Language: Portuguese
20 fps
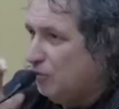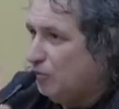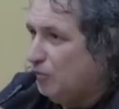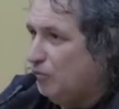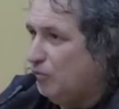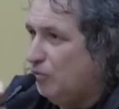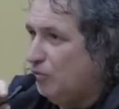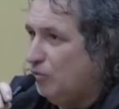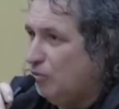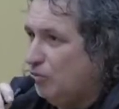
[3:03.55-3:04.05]

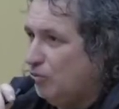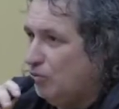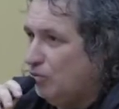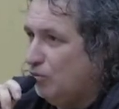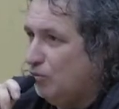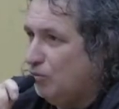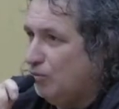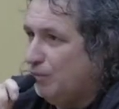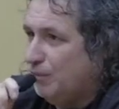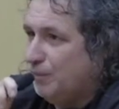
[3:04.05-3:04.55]

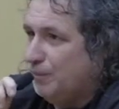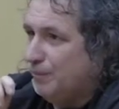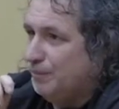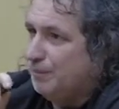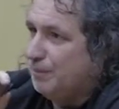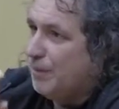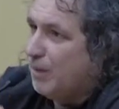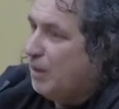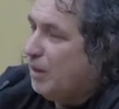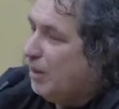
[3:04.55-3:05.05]
o
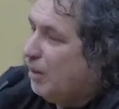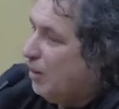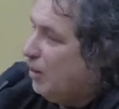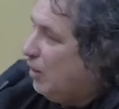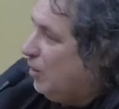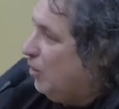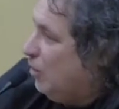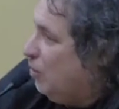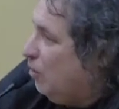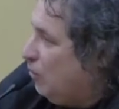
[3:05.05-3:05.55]

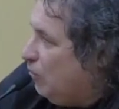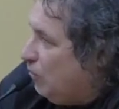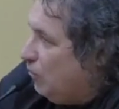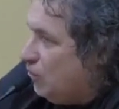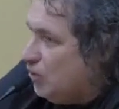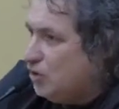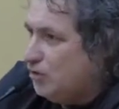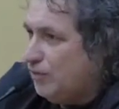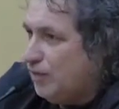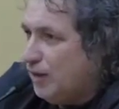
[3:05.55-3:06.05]

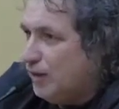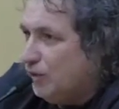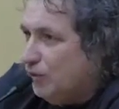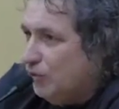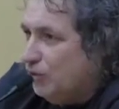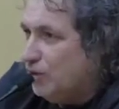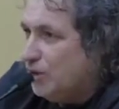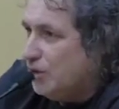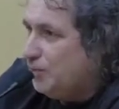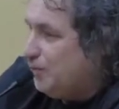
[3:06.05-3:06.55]
os
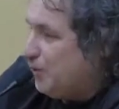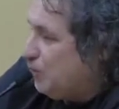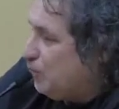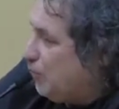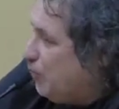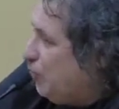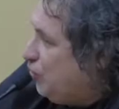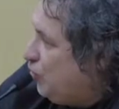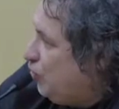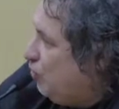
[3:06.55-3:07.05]
vereadores,
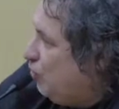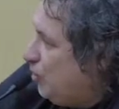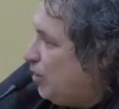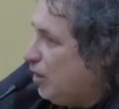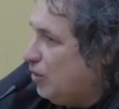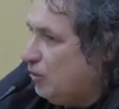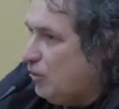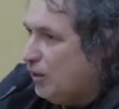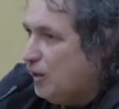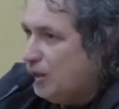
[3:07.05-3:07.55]
principalmente o
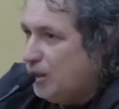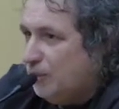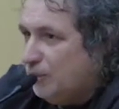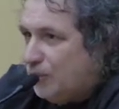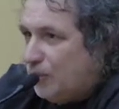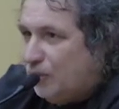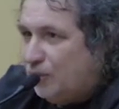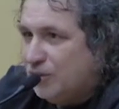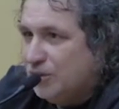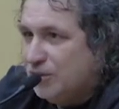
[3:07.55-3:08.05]
Queiroga, que
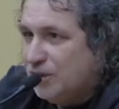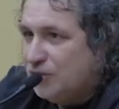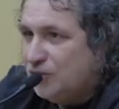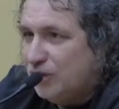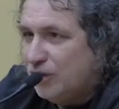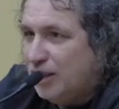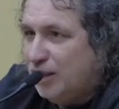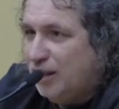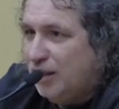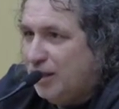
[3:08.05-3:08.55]
propôs isso,
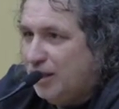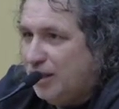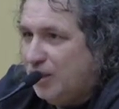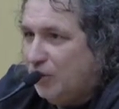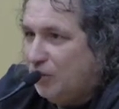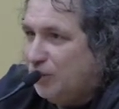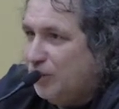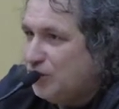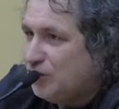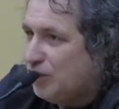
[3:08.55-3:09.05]
que
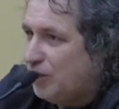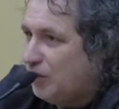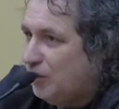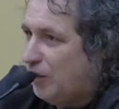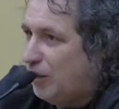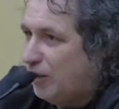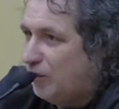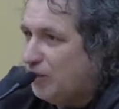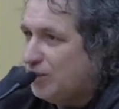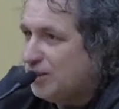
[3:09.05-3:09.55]
realmente,
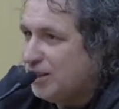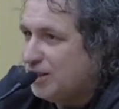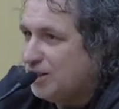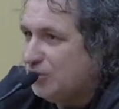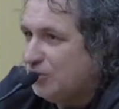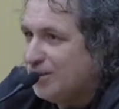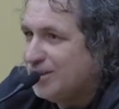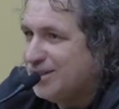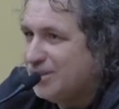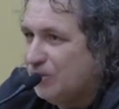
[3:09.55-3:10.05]
Queiroga, a nossa
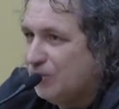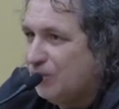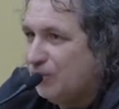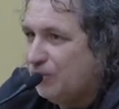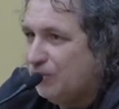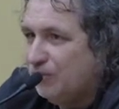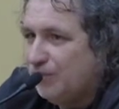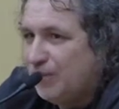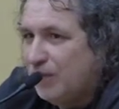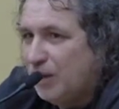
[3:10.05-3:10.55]
situação
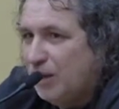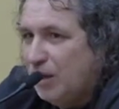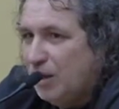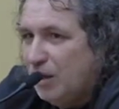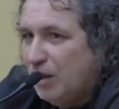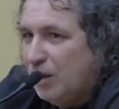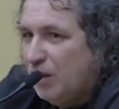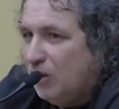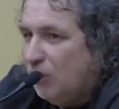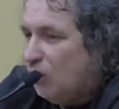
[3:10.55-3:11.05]

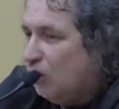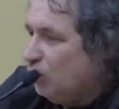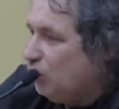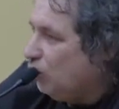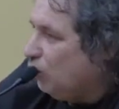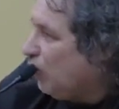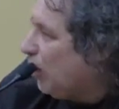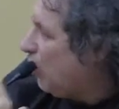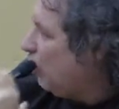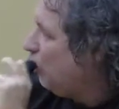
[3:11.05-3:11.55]

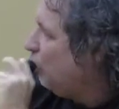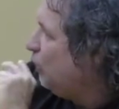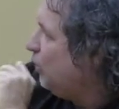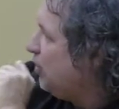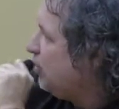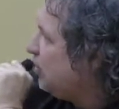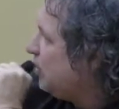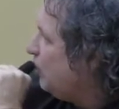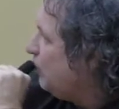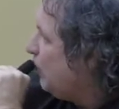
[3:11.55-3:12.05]
cultural no
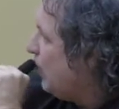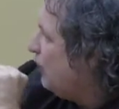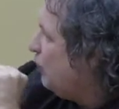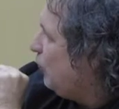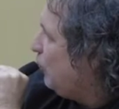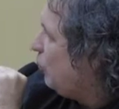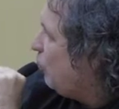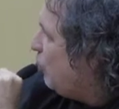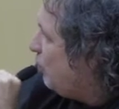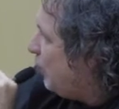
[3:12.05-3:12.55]
município é
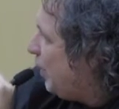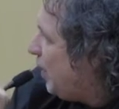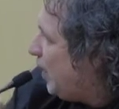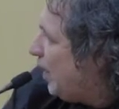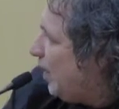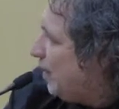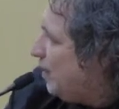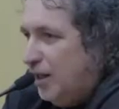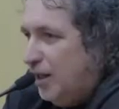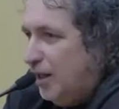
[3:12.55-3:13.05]
muito
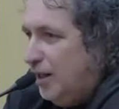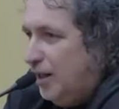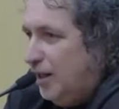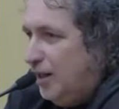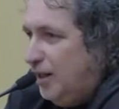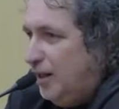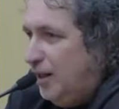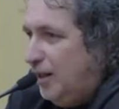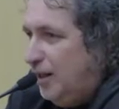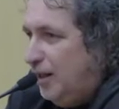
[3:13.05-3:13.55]
complicada.
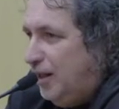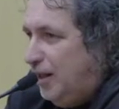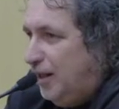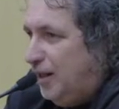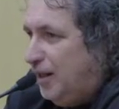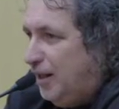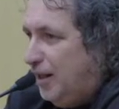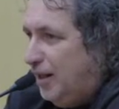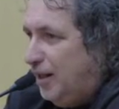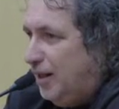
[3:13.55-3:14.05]

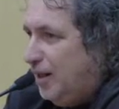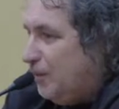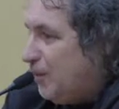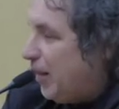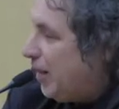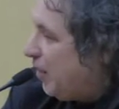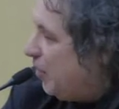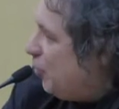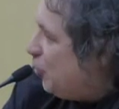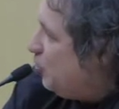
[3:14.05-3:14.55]
E
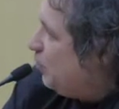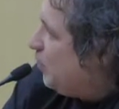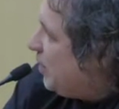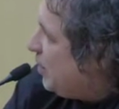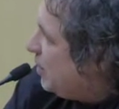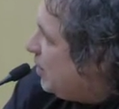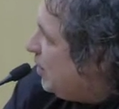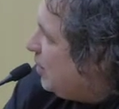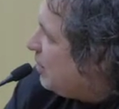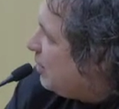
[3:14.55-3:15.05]
lembrar que a gente
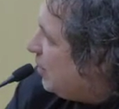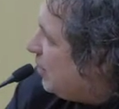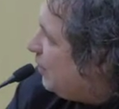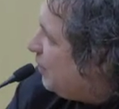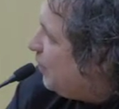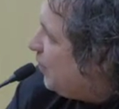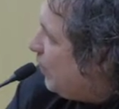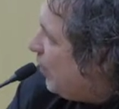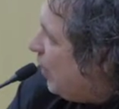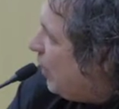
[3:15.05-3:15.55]
precisa,
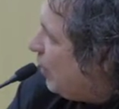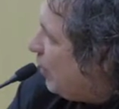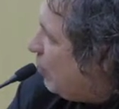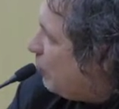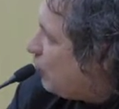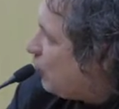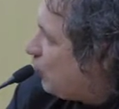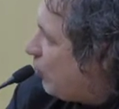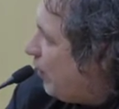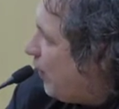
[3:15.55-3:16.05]
né,
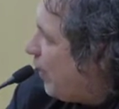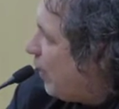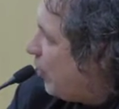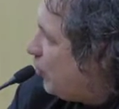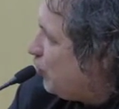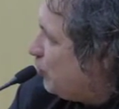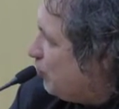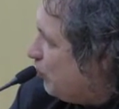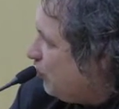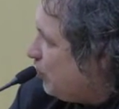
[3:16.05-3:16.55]
não só na área
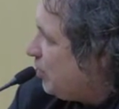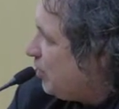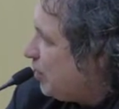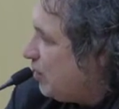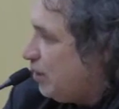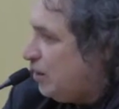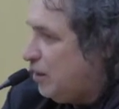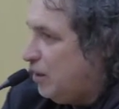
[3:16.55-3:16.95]
de música,